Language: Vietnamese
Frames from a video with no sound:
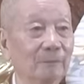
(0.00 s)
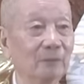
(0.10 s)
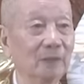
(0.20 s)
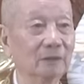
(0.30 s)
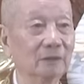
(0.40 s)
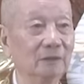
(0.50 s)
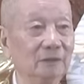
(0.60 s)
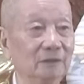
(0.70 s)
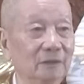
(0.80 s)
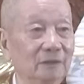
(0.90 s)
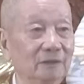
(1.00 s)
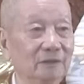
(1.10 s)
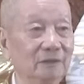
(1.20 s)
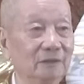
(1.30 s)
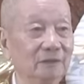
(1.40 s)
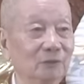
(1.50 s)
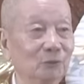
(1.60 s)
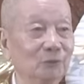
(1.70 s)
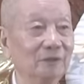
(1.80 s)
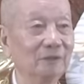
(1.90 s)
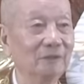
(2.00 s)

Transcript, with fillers: là từ ở dưới chân núi đó,